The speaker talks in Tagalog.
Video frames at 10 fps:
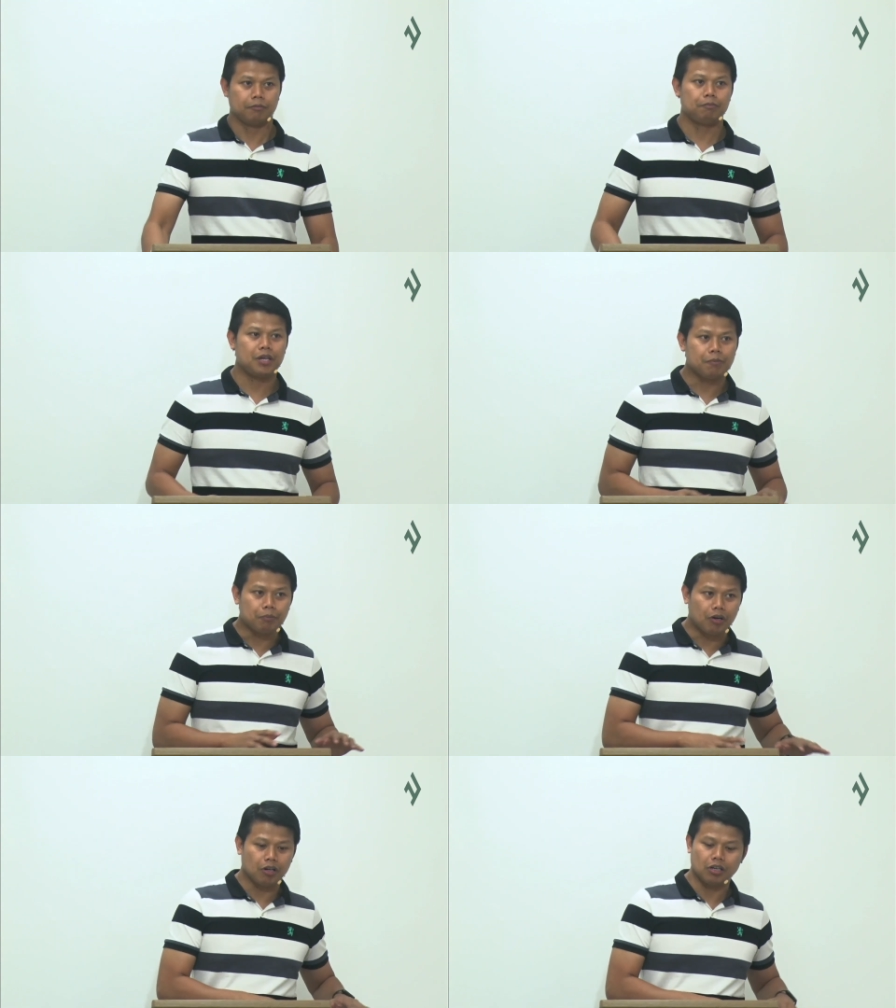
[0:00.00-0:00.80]

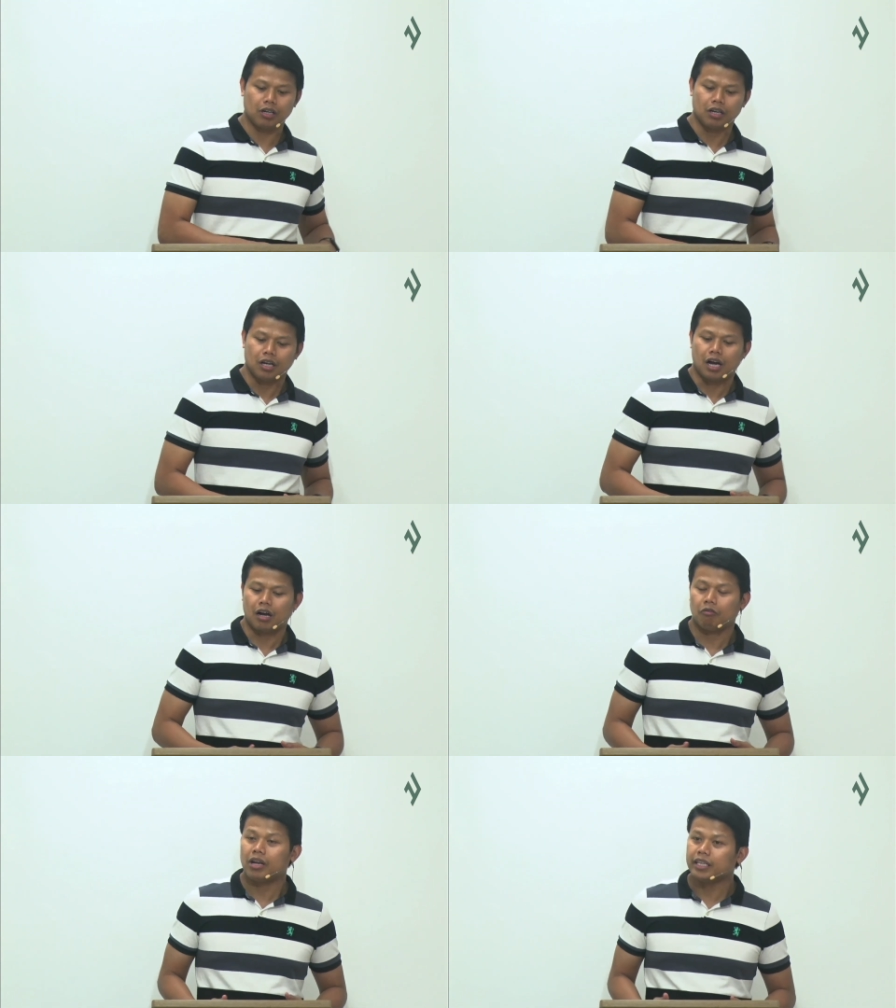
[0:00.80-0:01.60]
people
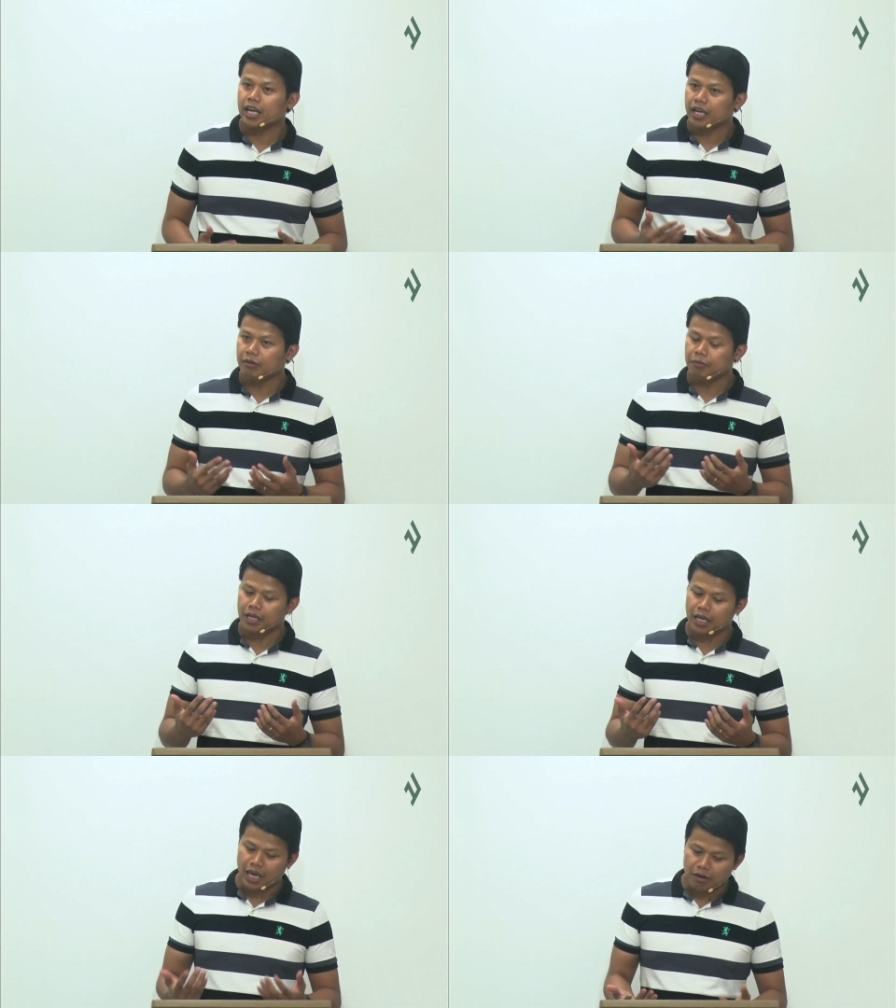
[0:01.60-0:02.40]
will they
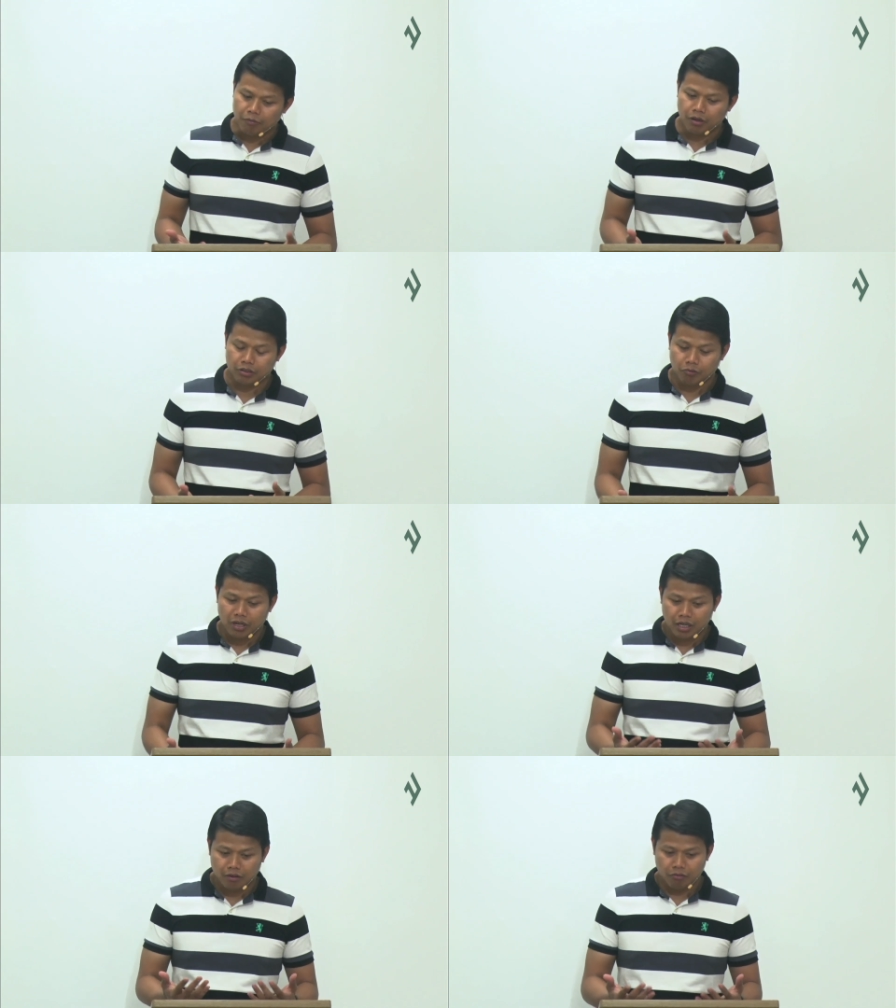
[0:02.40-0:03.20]
be able
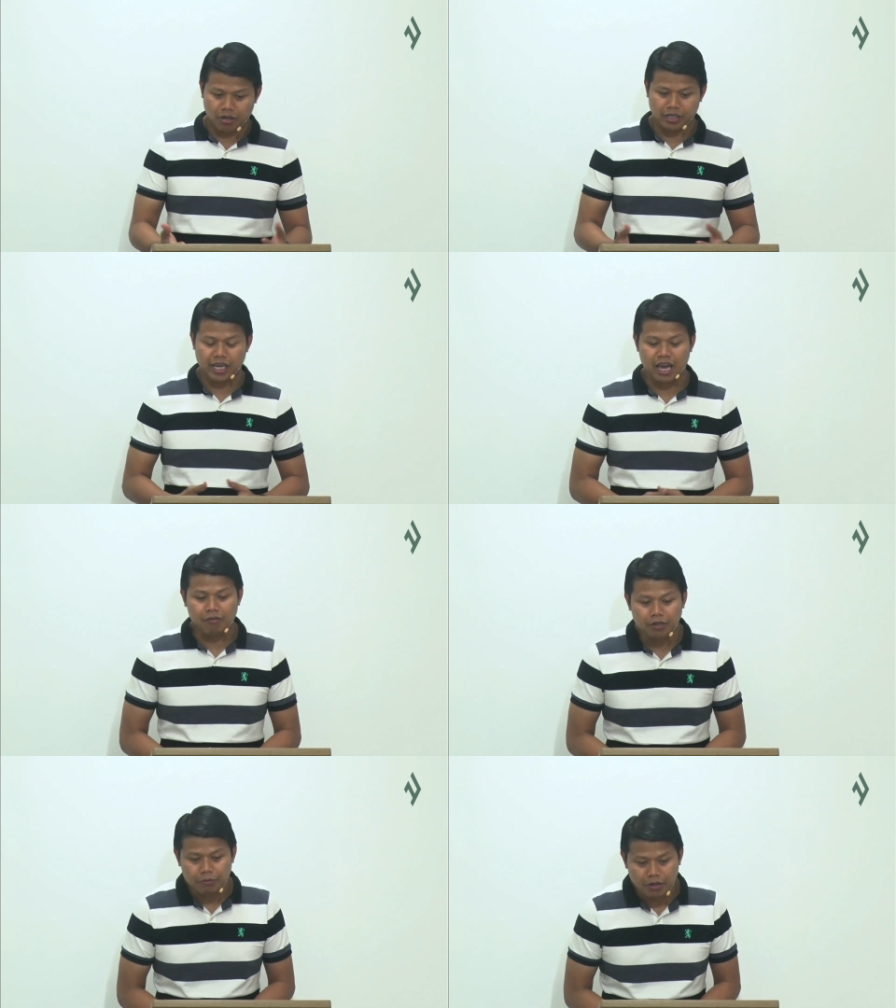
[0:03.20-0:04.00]
will will they
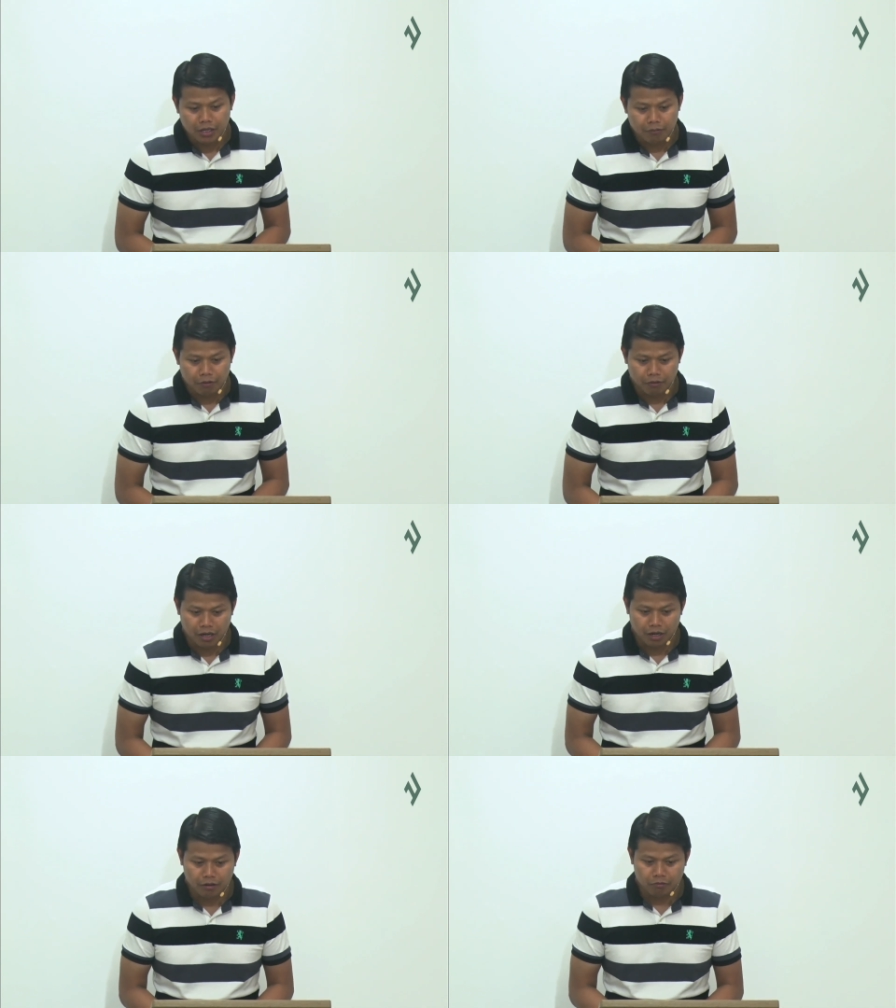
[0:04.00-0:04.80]
ever be
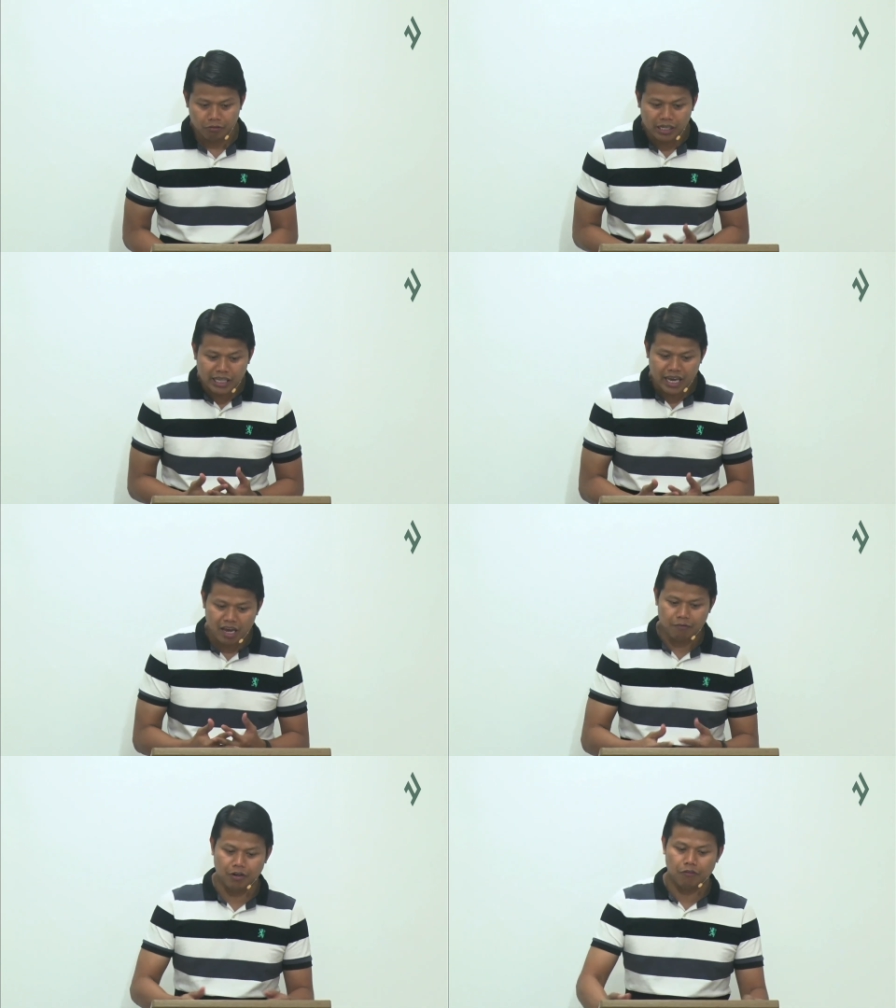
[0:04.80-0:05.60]
uh, will they
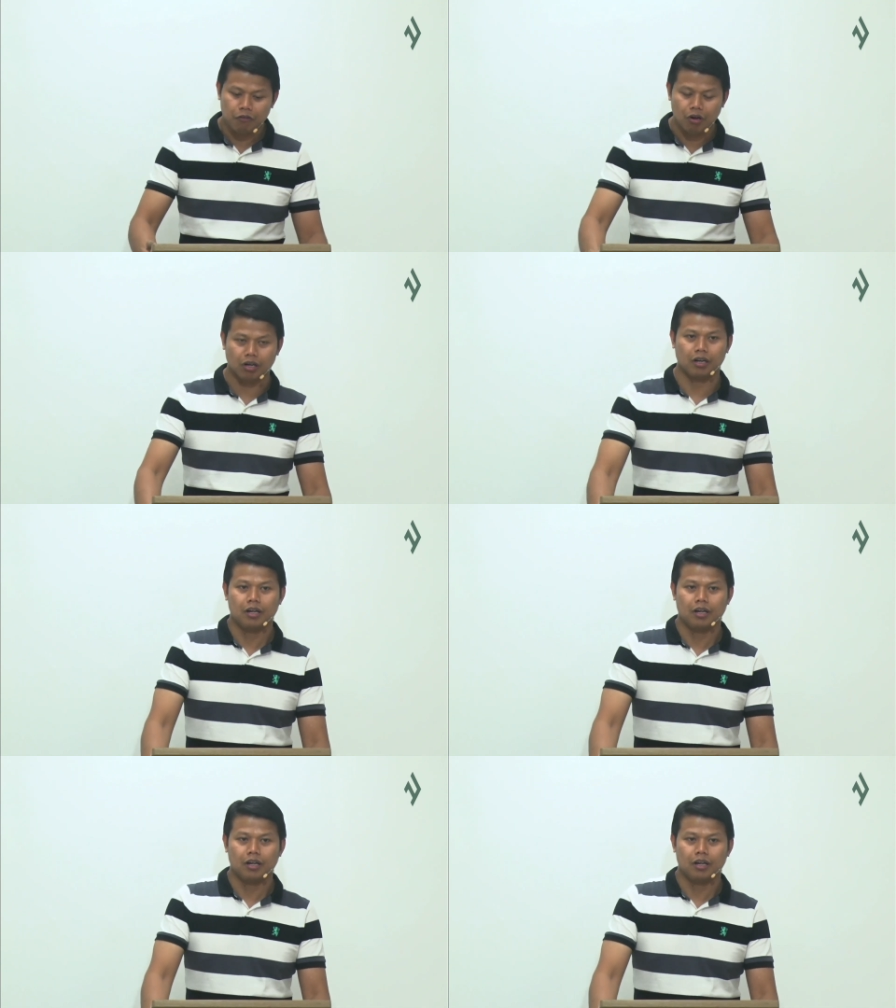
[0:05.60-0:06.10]
ever fall